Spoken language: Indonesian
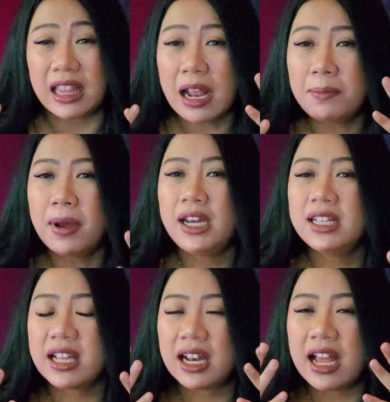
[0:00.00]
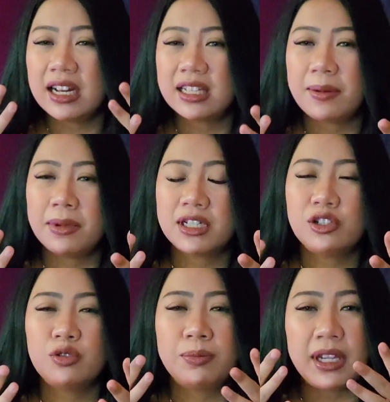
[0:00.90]
Tanpa disadari sama
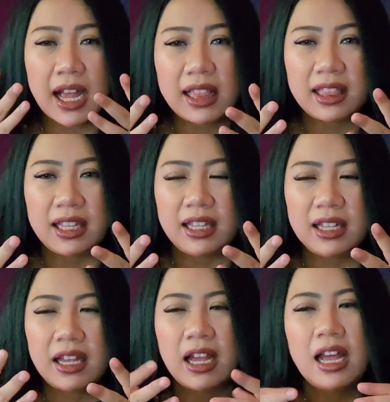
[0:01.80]
si Sumiati,